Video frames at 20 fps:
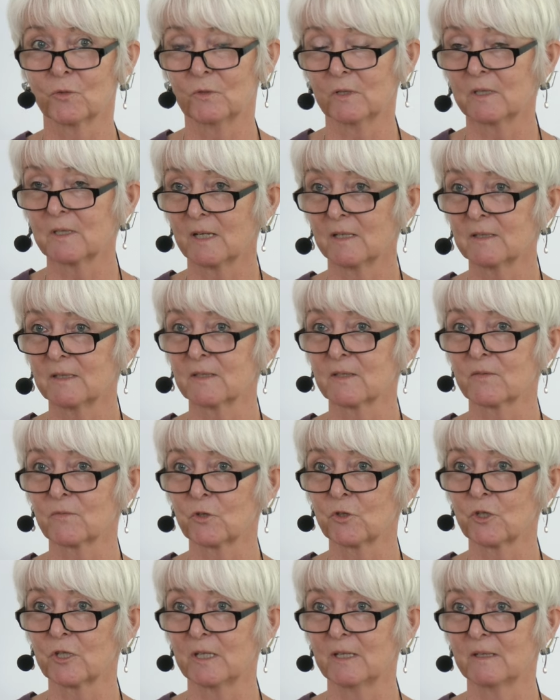Und ich kann das
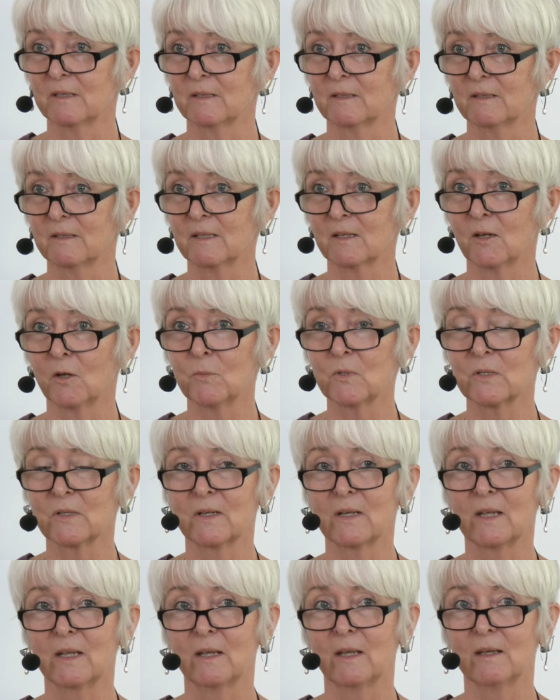verstehen. Ich glaube,
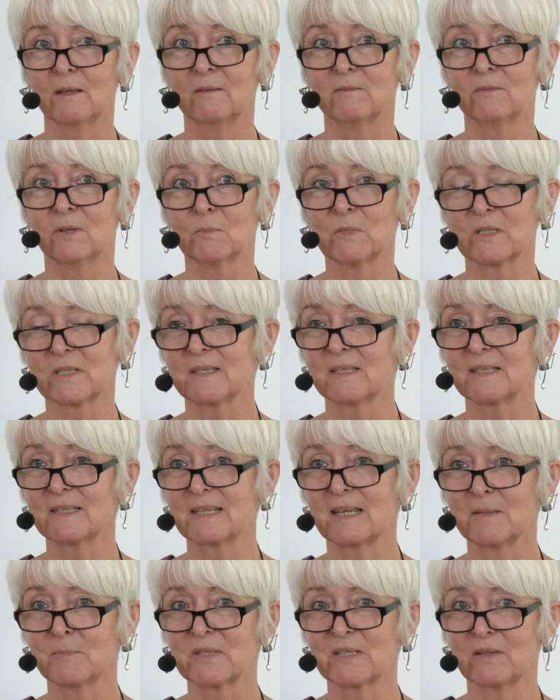wenn man es nicht
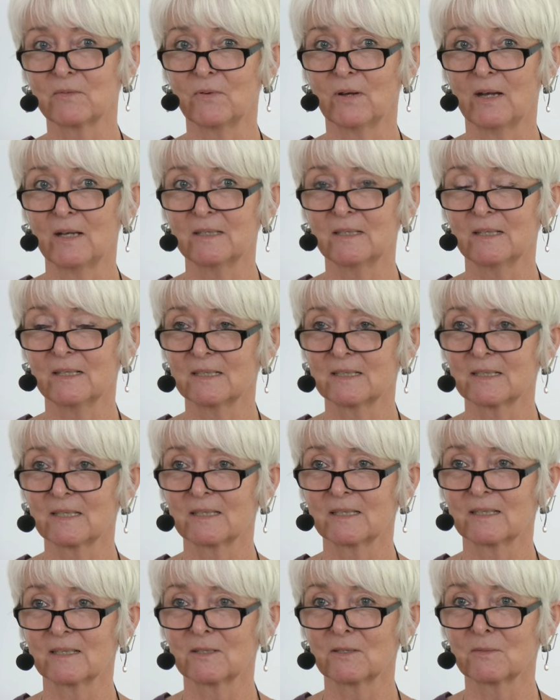selbst erfahren hat
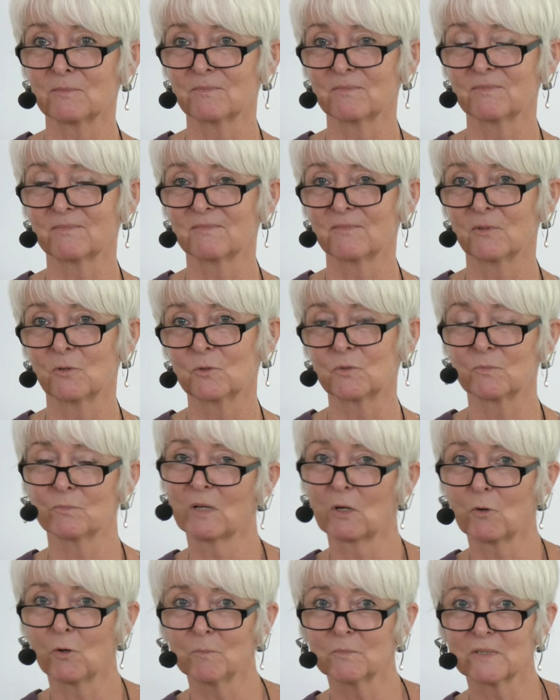ähm, und
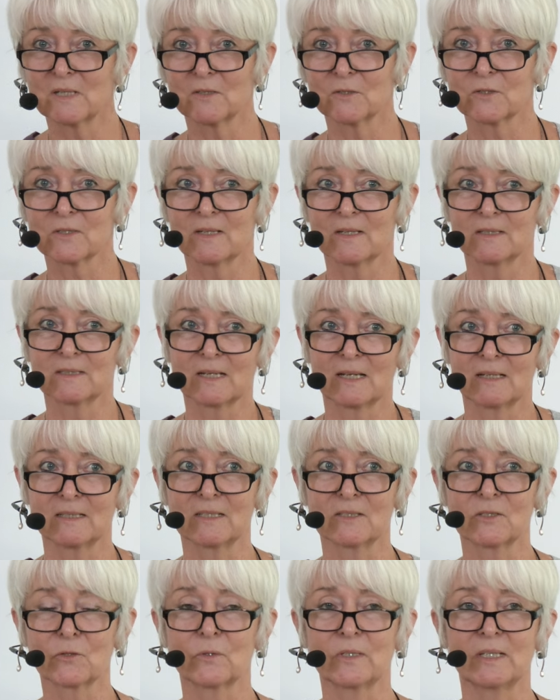man kommt aus einer
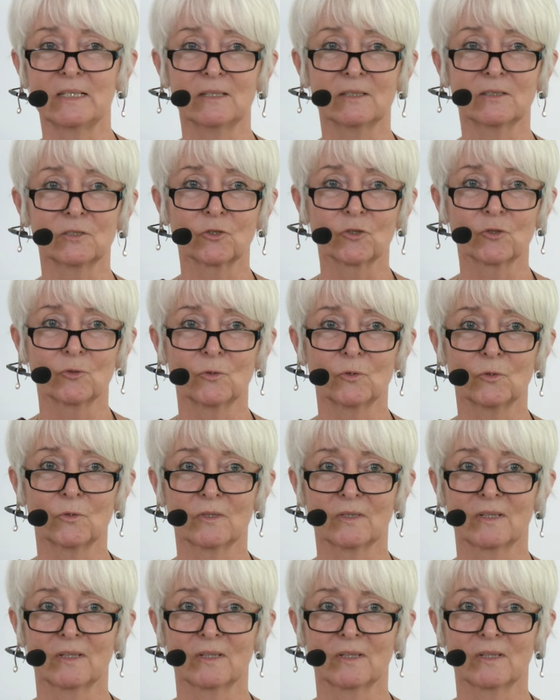traditionelleren Schulung,